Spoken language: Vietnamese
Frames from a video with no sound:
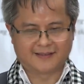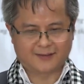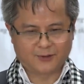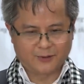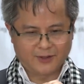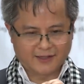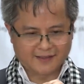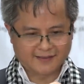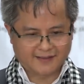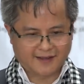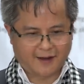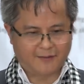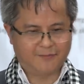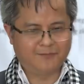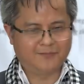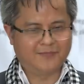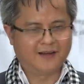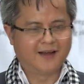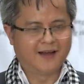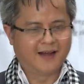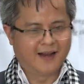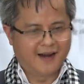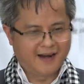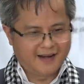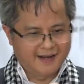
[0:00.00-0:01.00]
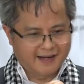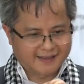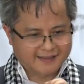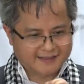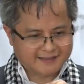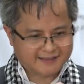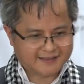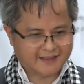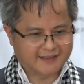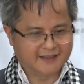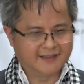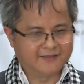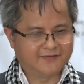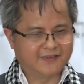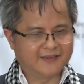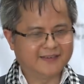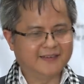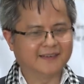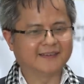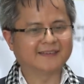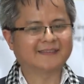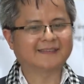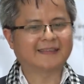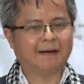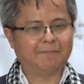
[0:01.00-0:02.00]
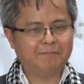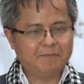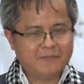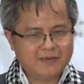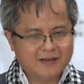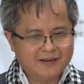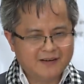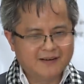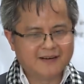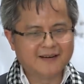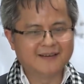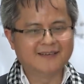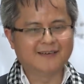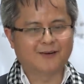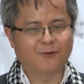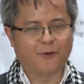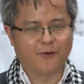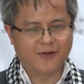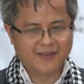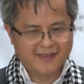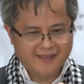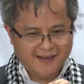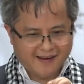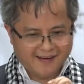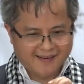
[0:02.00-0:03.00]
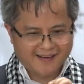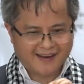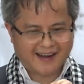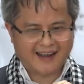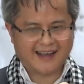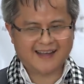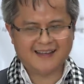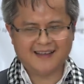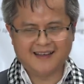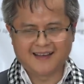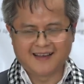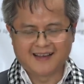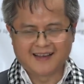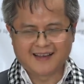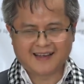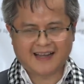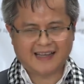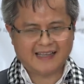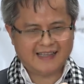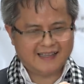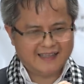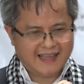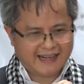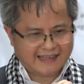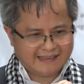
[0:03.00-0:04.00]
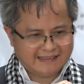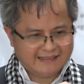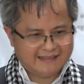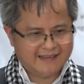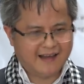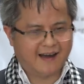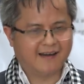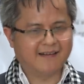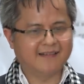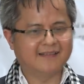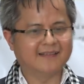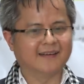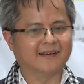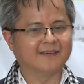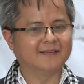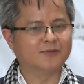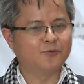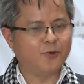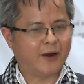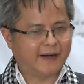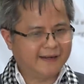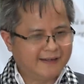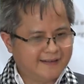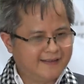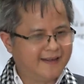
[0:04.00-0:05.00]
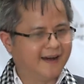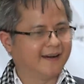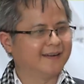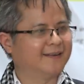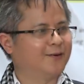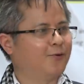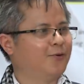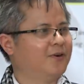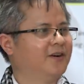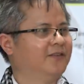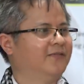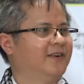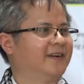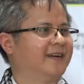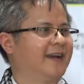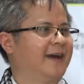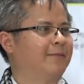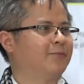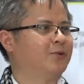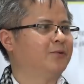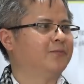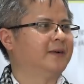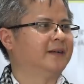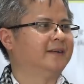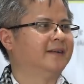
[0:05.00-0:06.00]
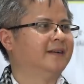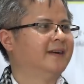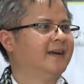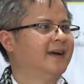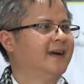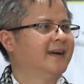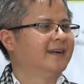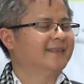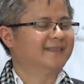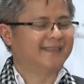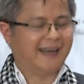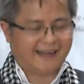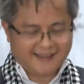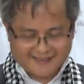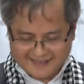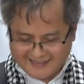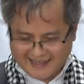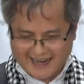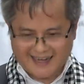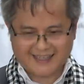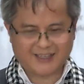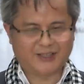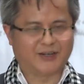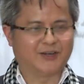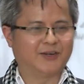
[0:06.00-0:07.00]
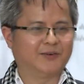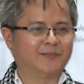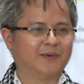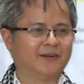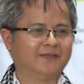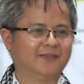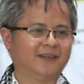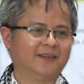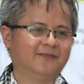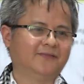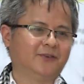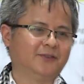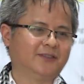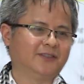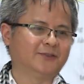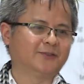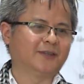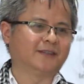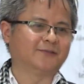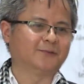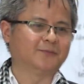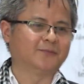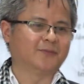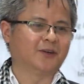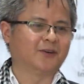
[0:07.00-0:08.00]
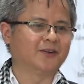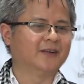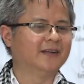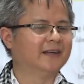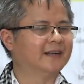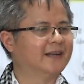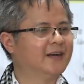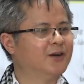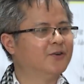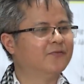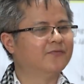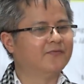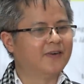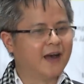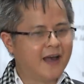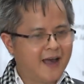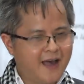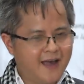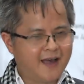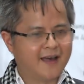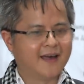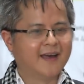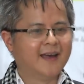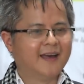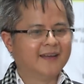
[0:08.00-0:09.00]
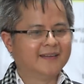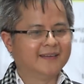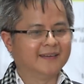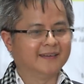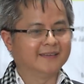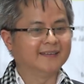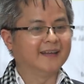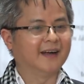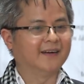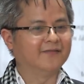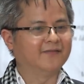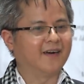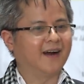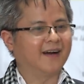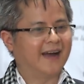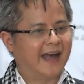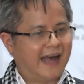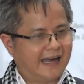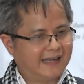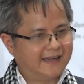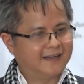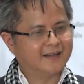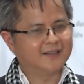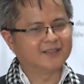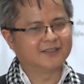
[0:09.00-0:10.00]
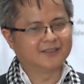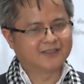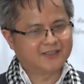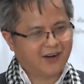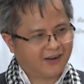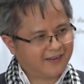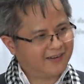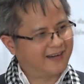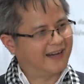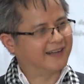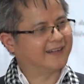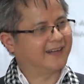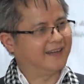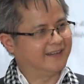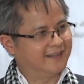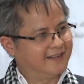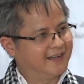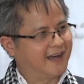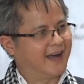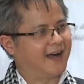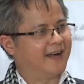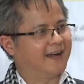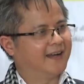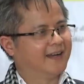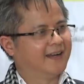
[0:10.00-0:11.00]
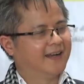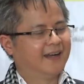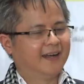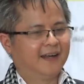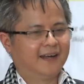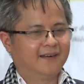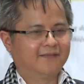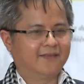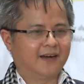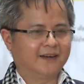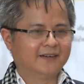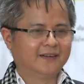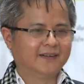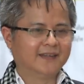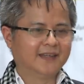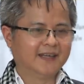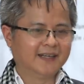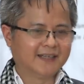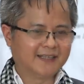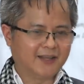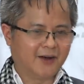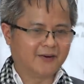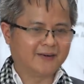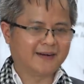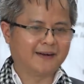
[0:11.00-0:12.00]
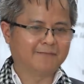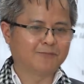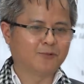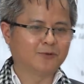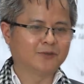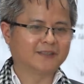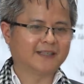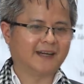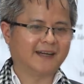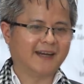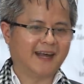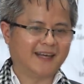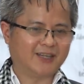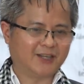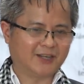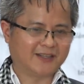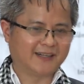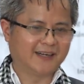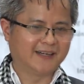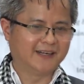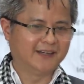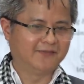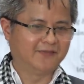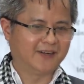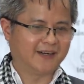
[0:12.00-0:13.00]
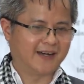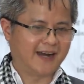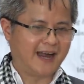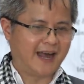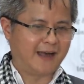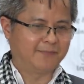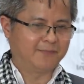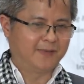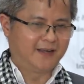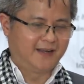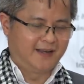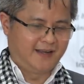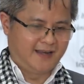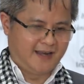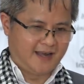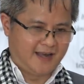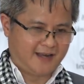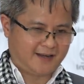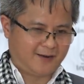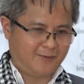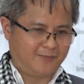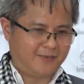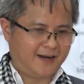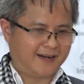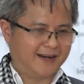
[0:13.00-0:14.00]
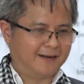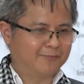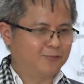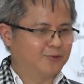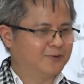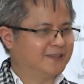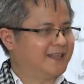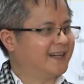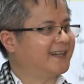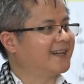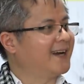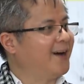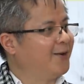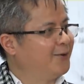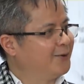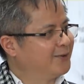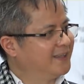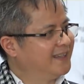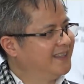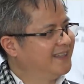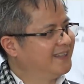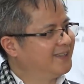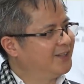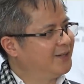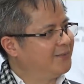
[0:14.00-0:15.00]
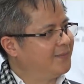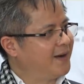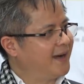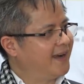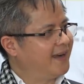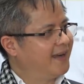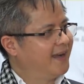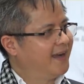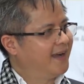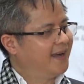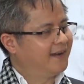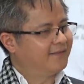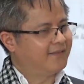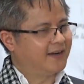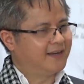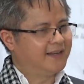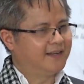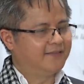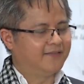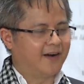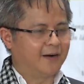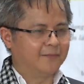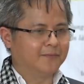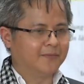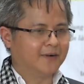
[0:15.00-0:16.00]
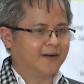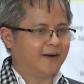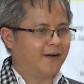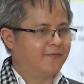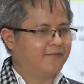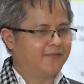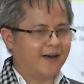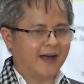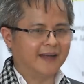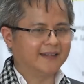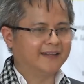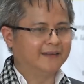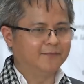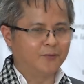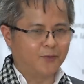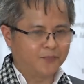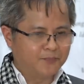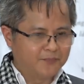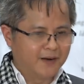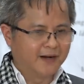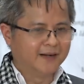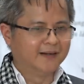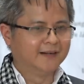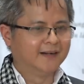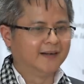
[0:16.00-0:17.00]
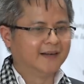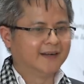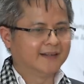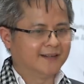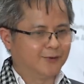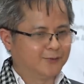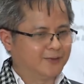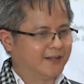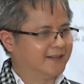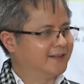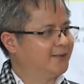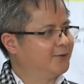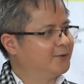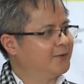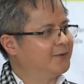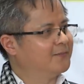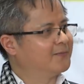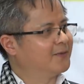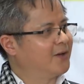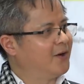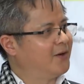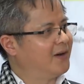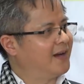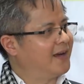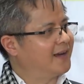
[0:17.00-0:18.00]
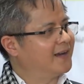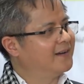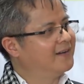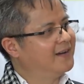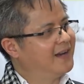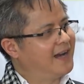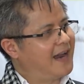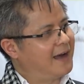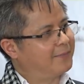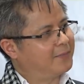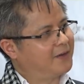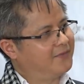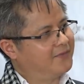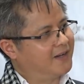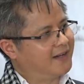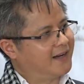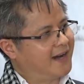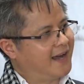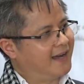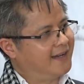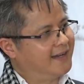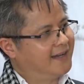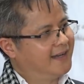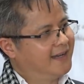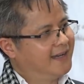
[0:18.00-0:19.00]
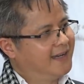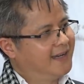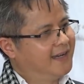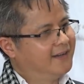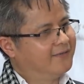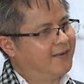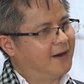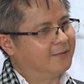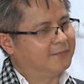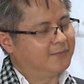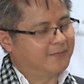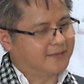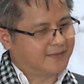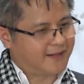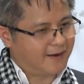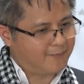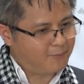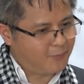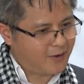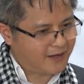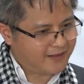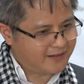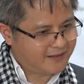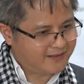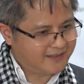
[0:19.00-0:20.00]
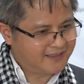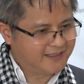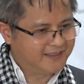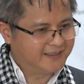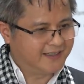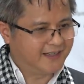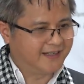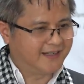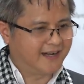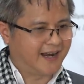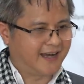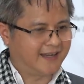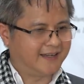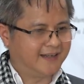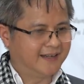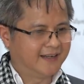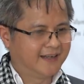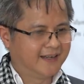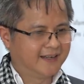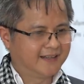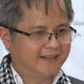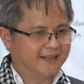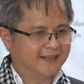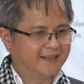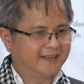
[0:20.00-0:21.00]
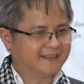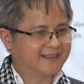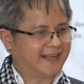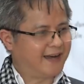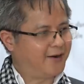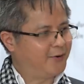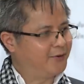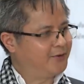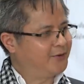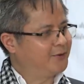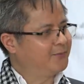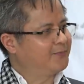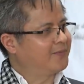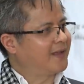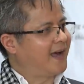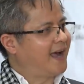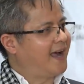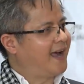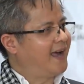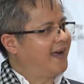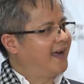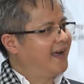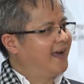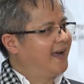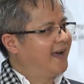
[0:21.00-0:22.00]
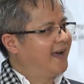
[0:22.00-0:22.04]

truyền thống lịch sử và những tấm gương của những cái cái danh nhân những doanh nhân của người Việt Nam của mình chắc chắn rồi bởi vì chủ tịch chúng tôi nghiên cứu về những nhân vật ấy rất là kỹ ạ à và đương nhiên chọn năm cuốn sách này cho thanh niên Việt Nam à, cũng là năm cuốn sách đầu tiên thôi mà và hy vọng không phải chỉ một mình chủ tịch của chúng tôi là người làm cái việc này hy vọng thông qua những chương trình này thì xã hội chúng ta